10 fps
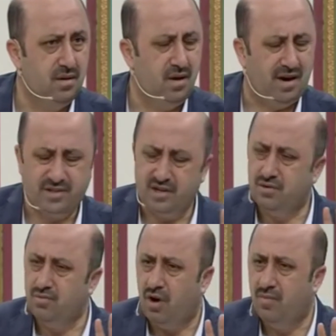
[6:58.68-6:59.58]
Hazreti
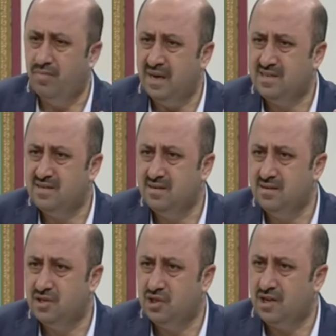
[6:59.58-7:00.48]
Muhammed
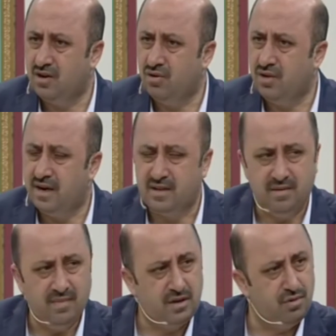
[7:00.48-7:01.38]
size gönderdiği
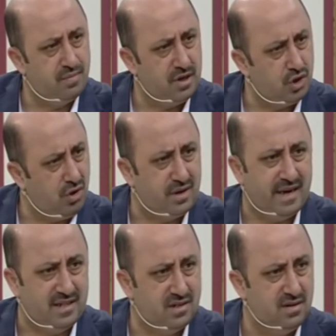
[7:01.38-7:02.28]
mektupta çok
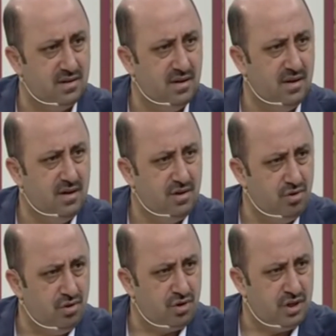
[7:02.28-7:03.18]
net.
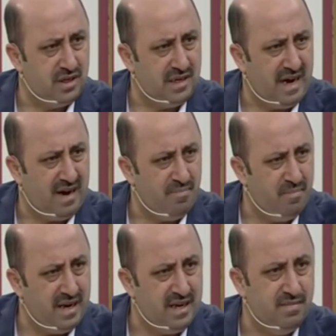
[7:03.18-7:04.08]
Diyor ki ya
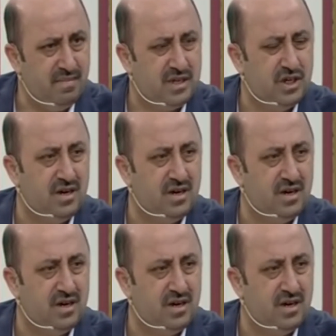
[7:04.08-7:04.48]
Beni Bekir'le